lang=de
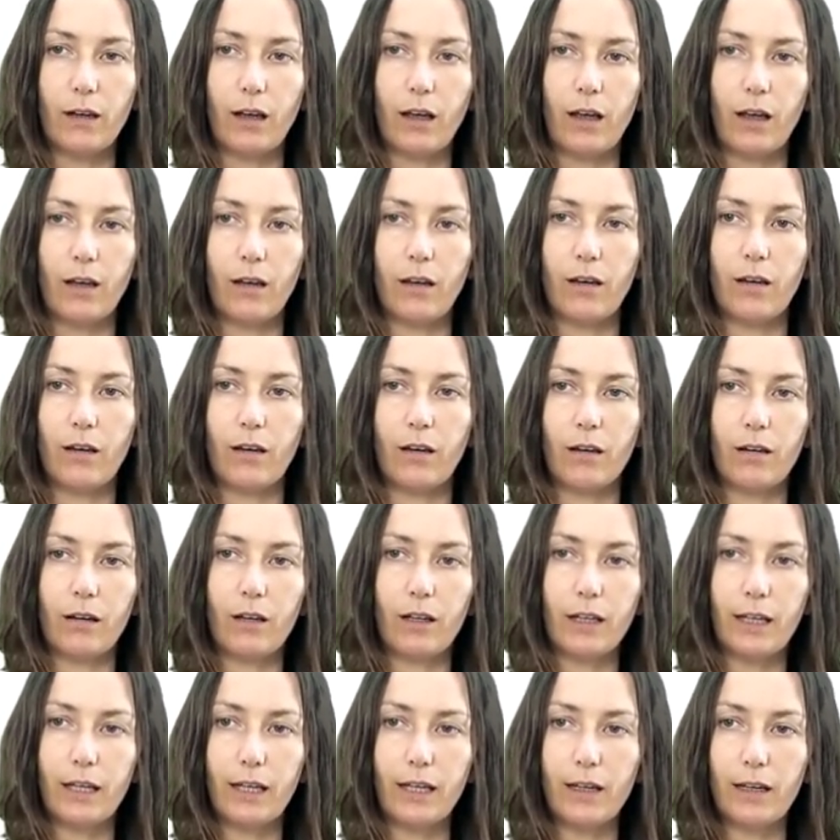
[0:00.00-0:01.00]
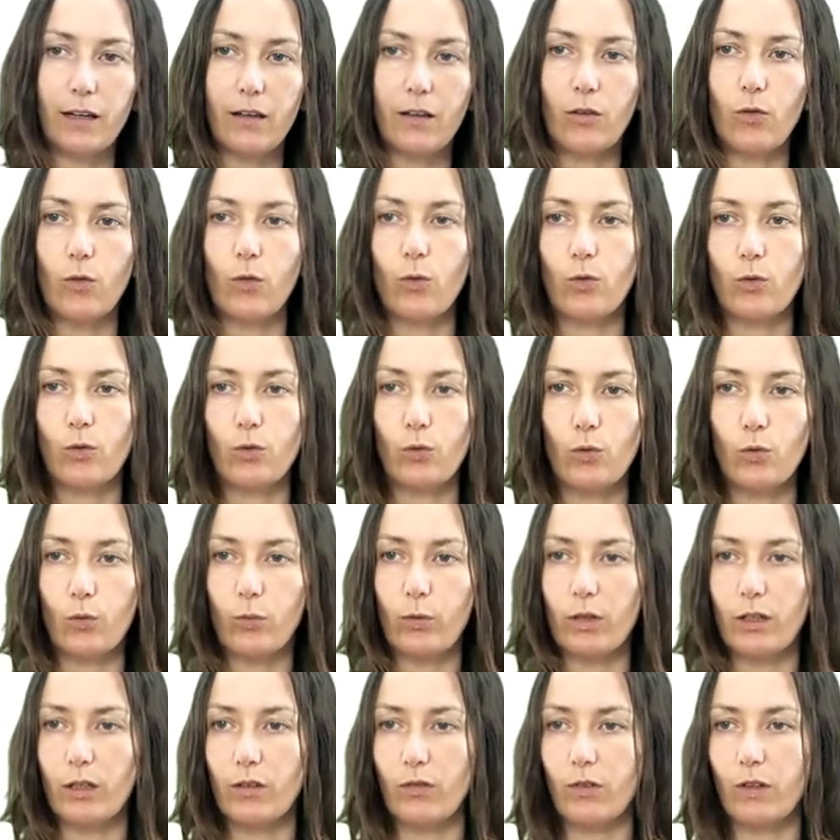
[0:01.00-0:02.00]
dann klicken und
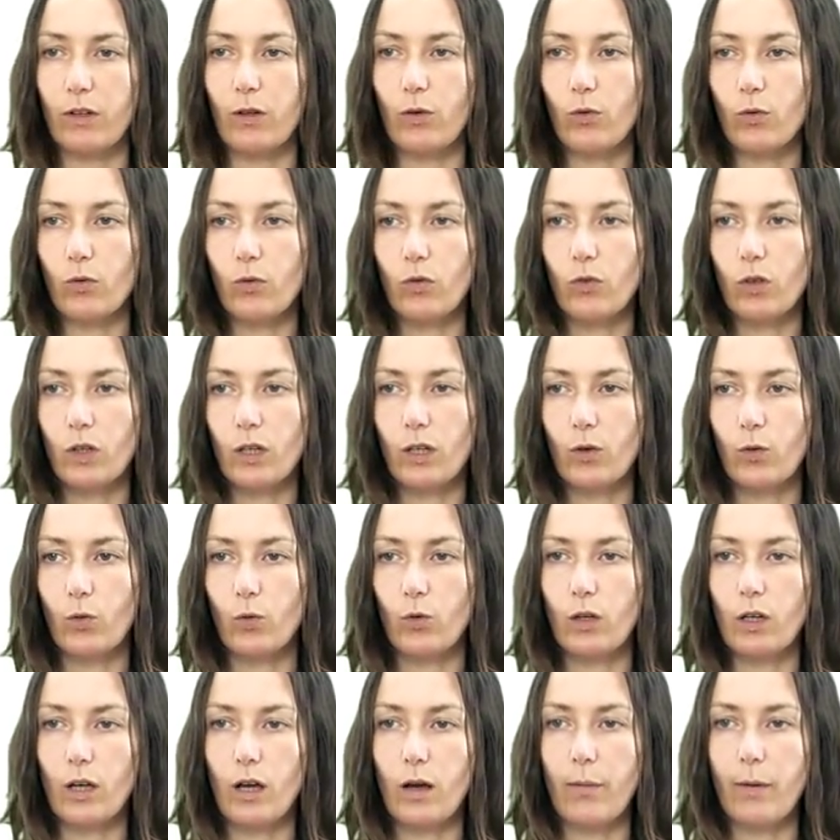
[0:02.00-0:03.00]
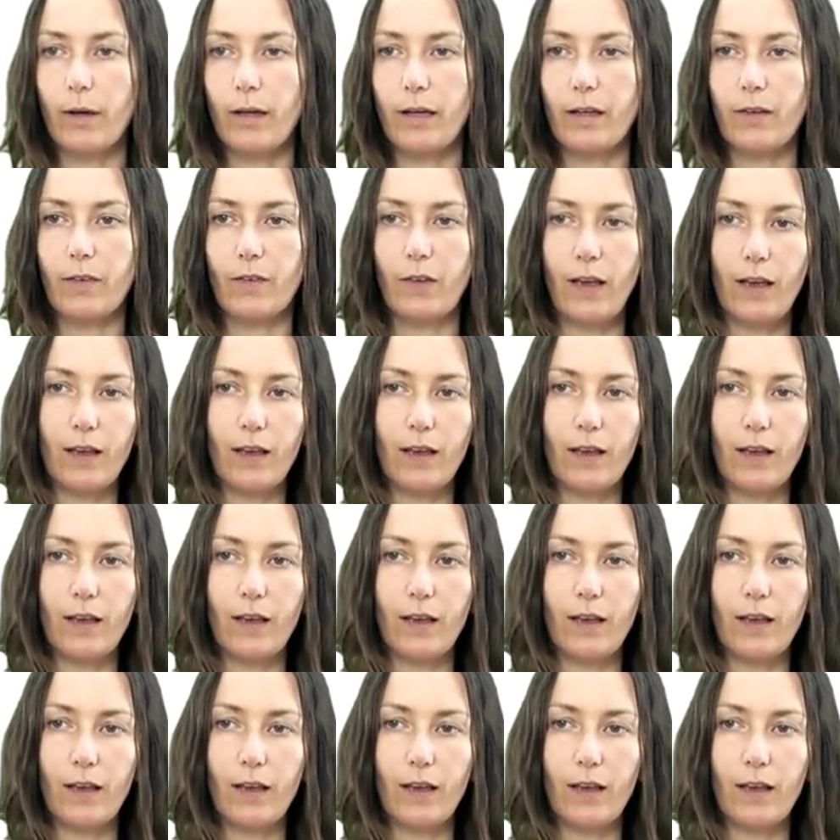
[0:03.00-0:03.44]
über die Videos ziehen oder aber das